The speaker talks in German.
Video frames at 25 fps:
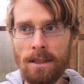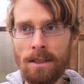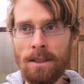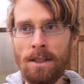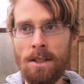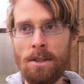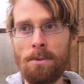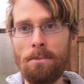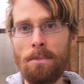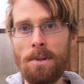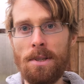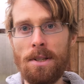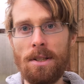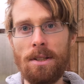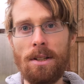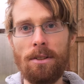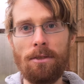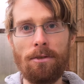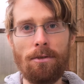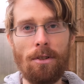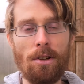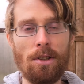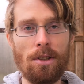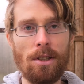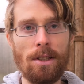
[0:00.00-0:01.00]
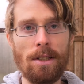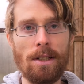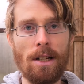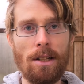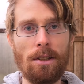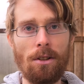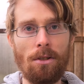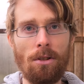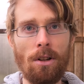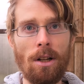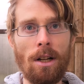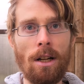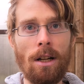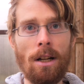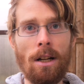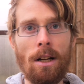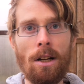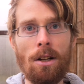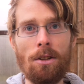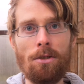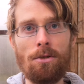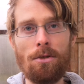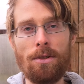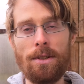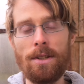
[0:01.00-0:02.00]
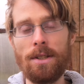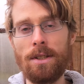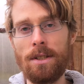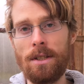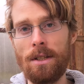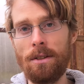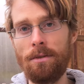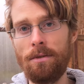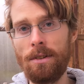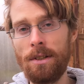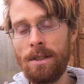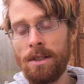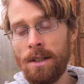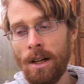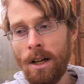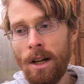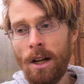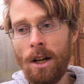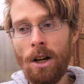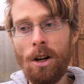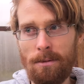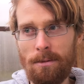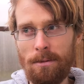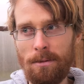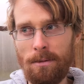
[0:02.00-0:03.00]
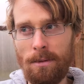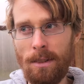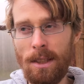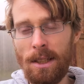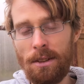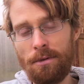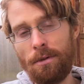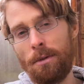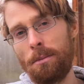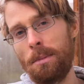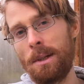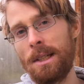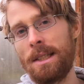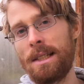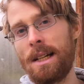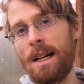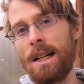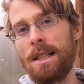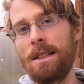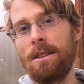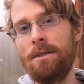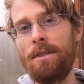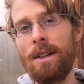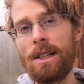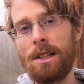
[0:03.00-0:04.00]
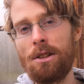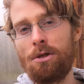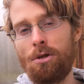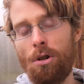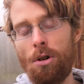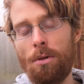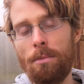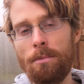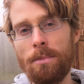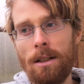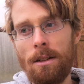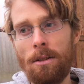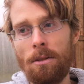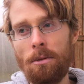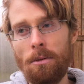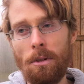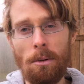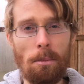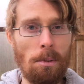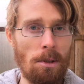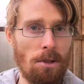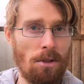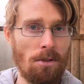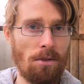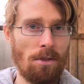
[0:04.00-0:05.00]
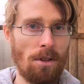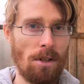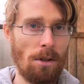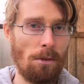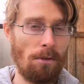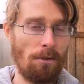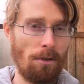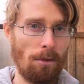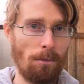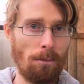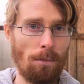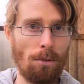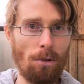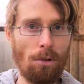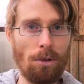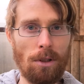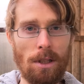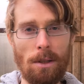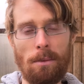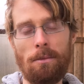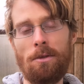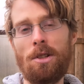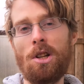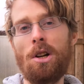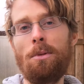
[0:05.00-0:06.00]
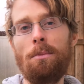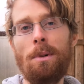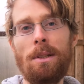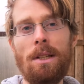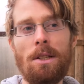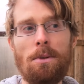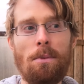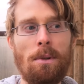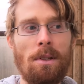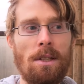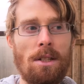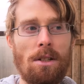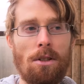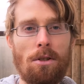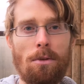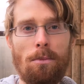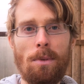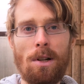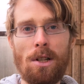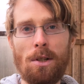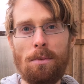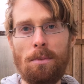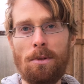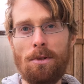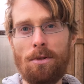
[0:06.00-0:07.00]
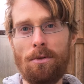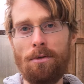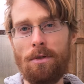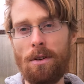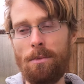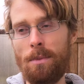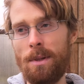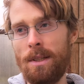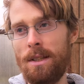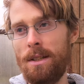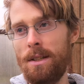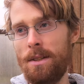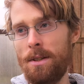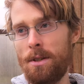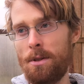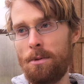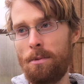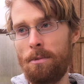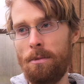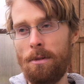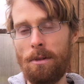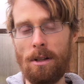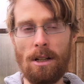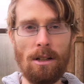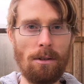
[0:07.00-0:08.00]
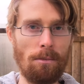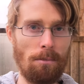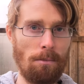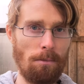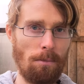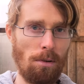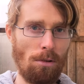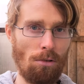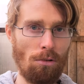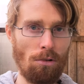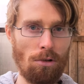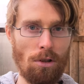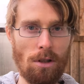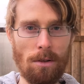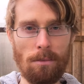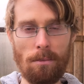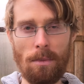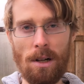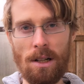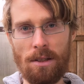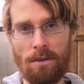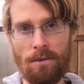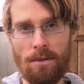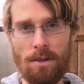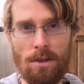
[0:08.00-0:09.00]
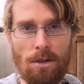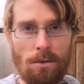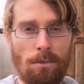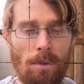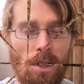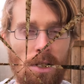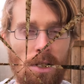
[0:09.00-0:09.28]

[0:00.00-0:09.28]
das ein bisschen an Feuchtigkeit auch zusätzlich gewinnt nicht vom Getreide wegkommt oder beziehungsweise vom Brot, dann schaut man, dass man sich Beispiel so fermentiertes äh, Brot macht, wie zum